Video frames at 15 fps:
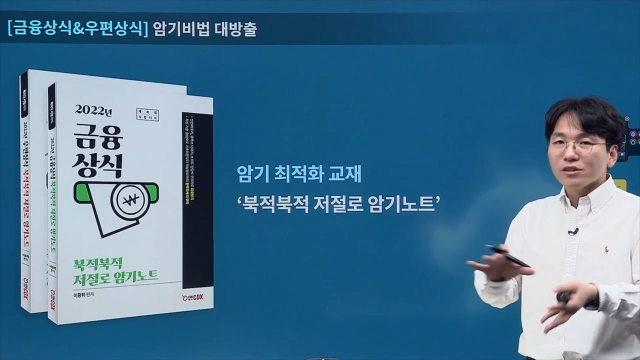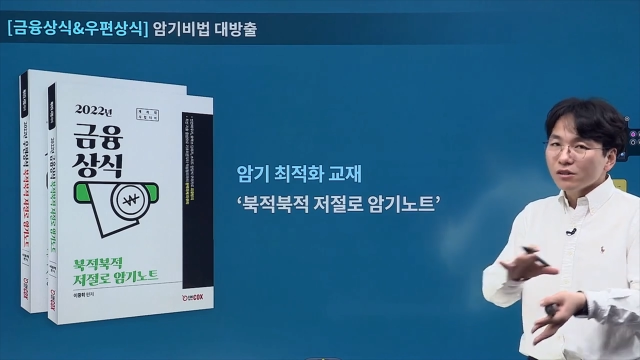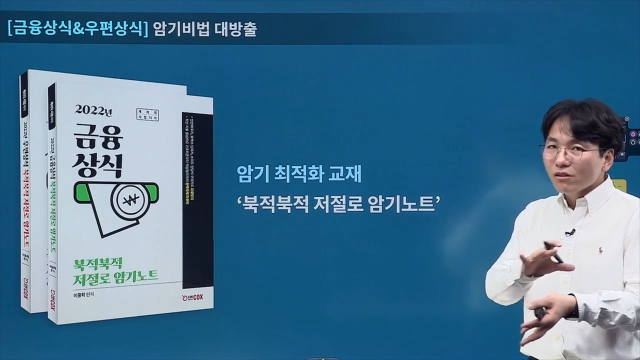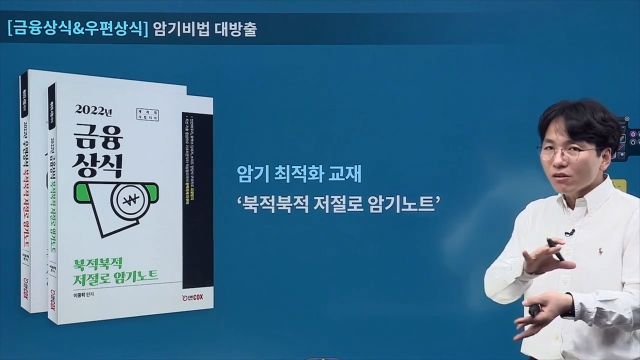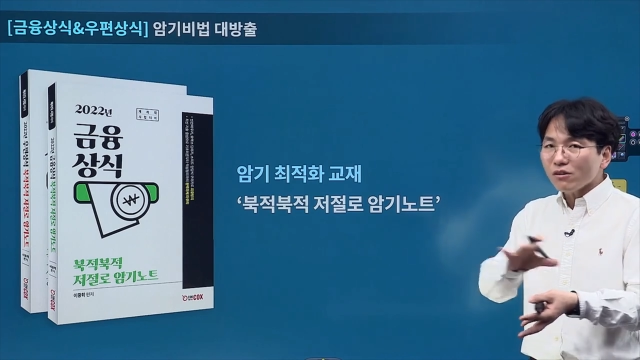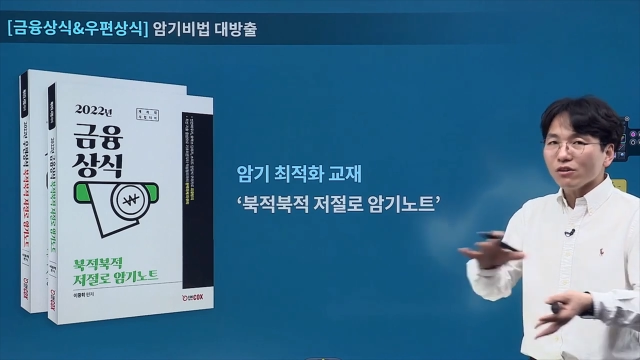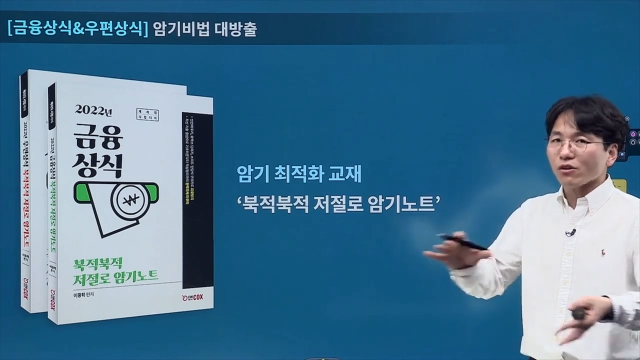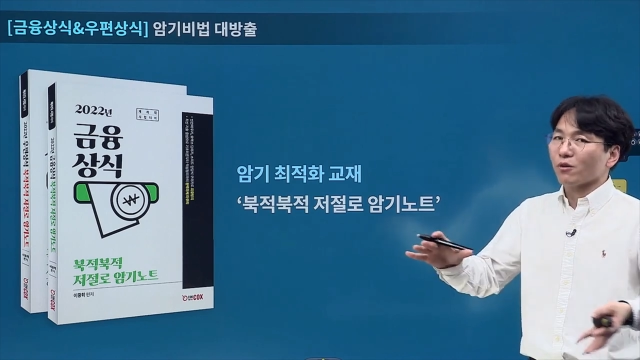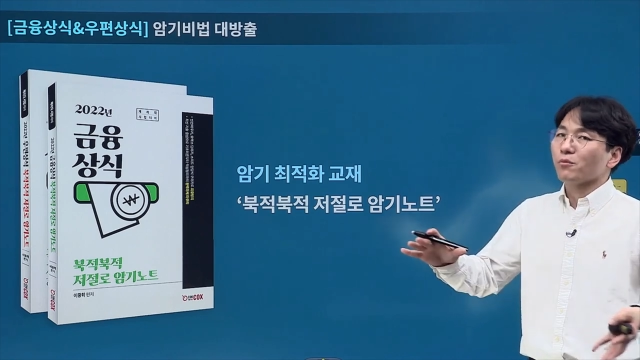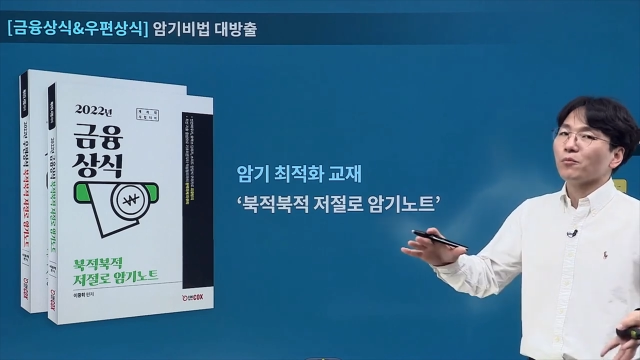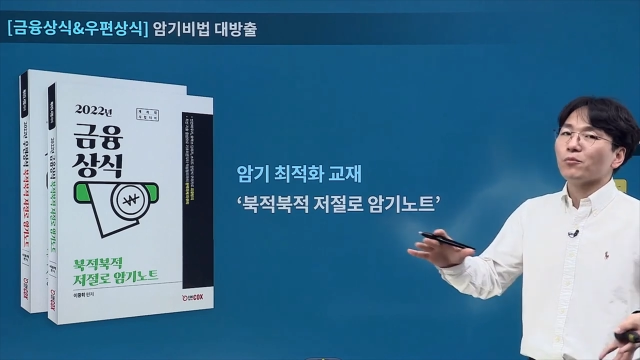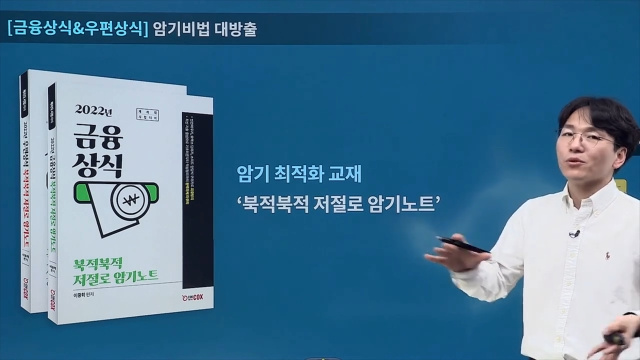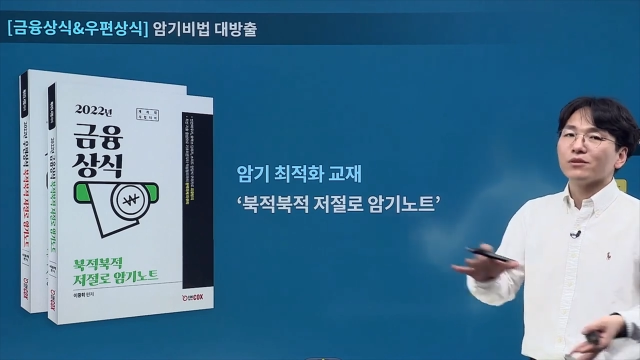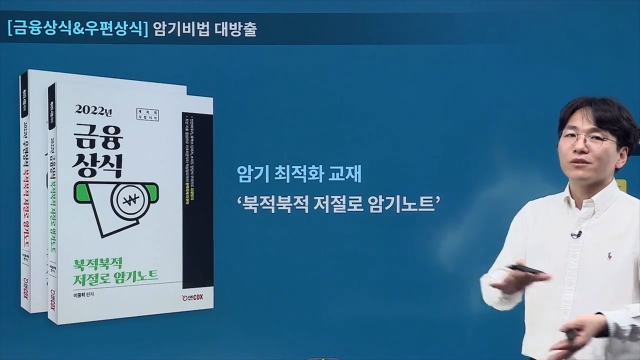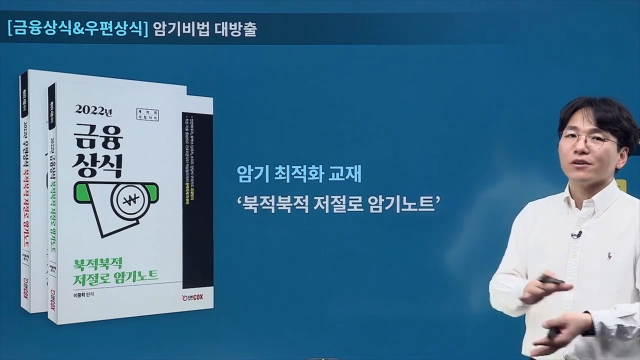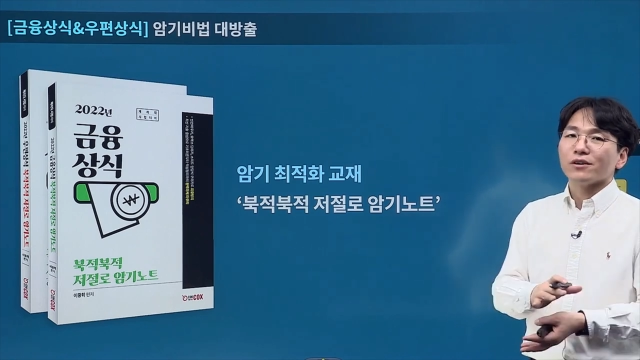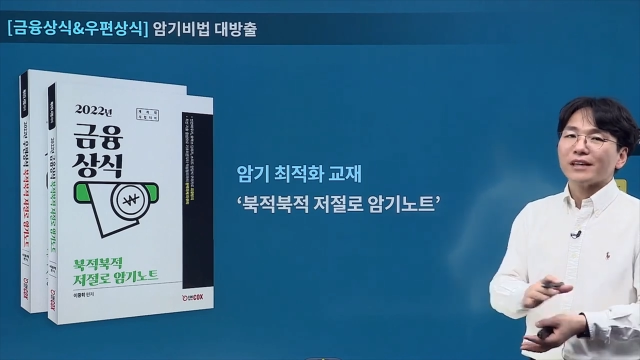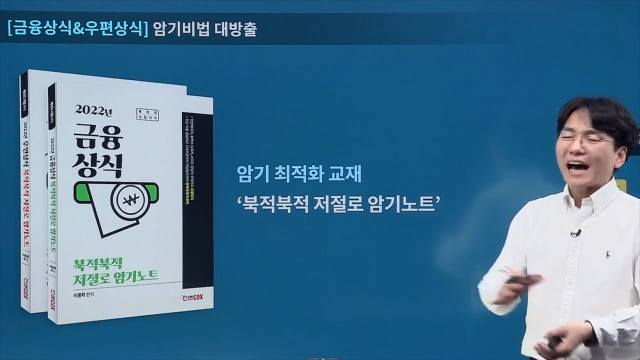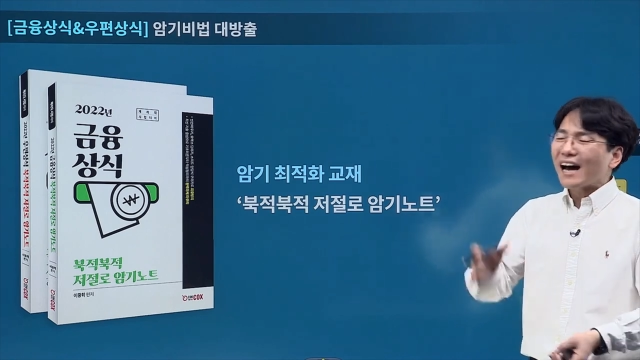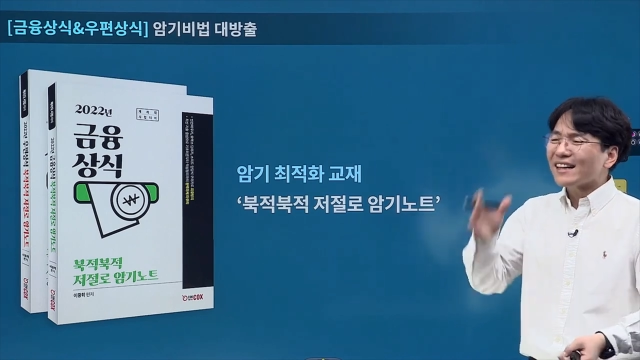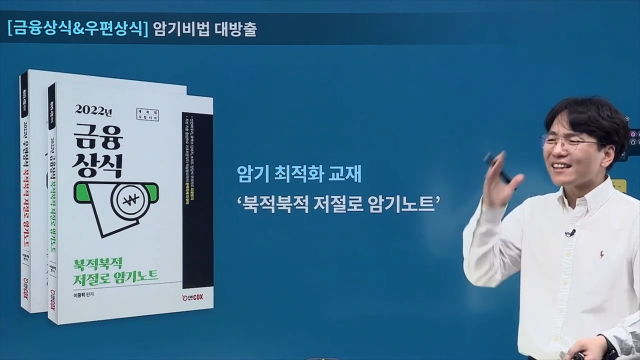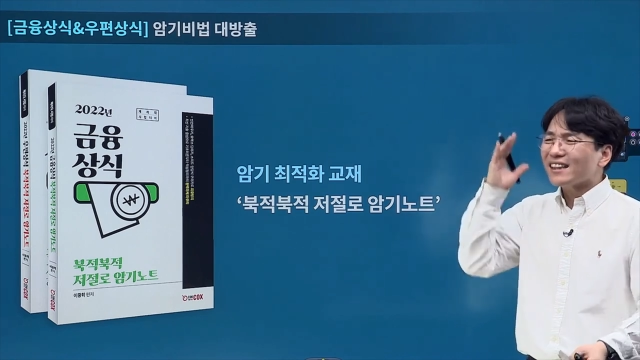그거를 여러 번 보는 거예요
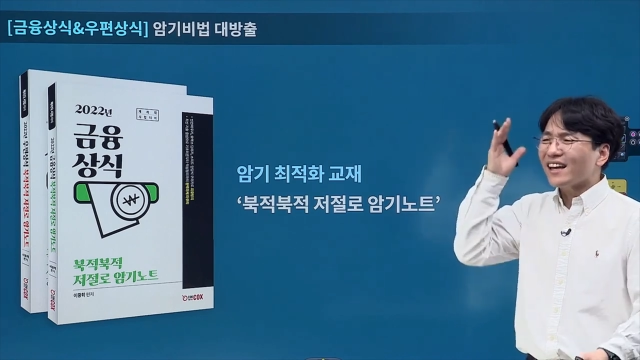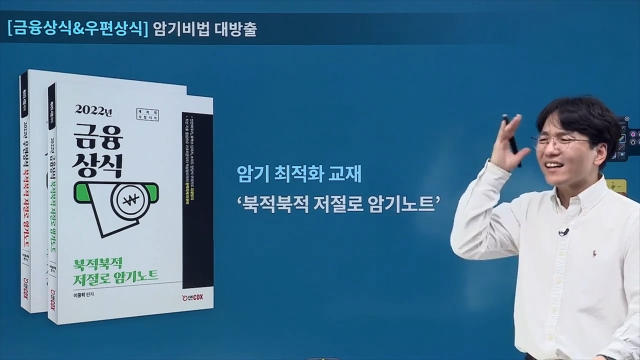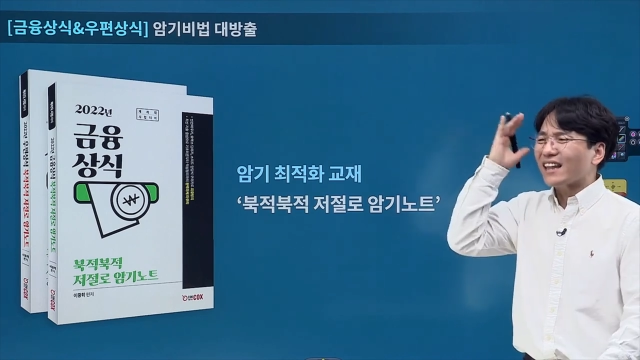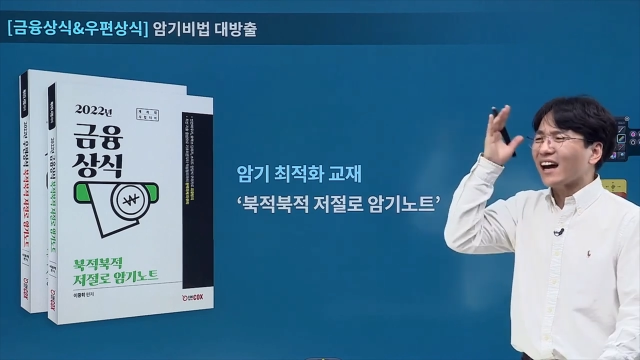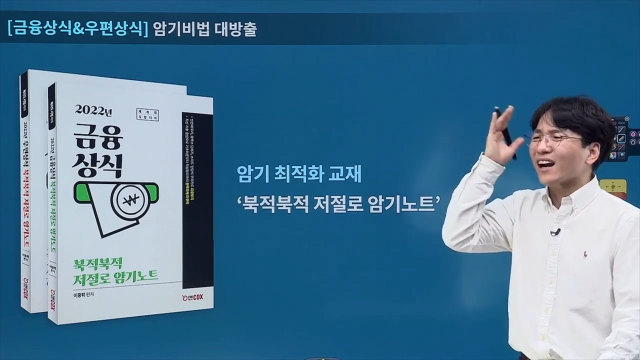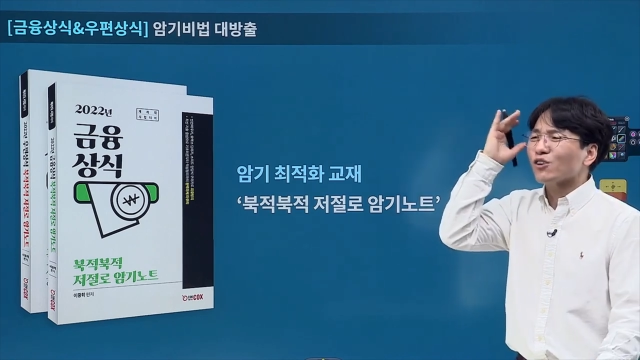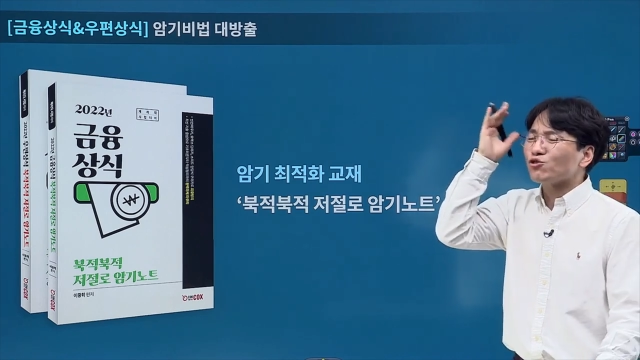나한테 나랑